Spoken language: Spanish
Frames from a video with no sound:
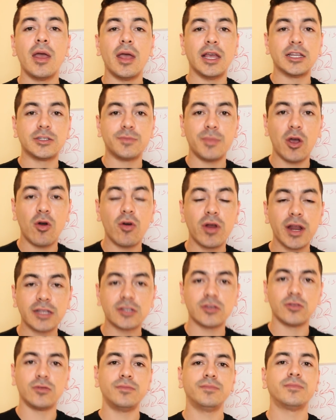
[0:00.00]
Es mejor
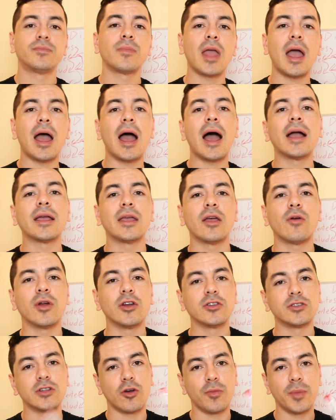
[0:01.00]
eso a que
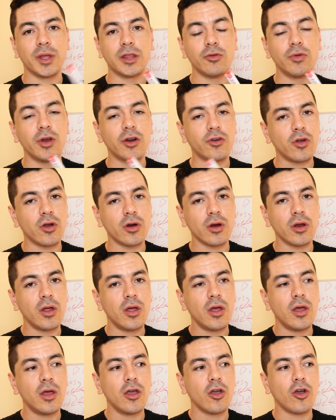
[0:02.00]
cuando se comete un error,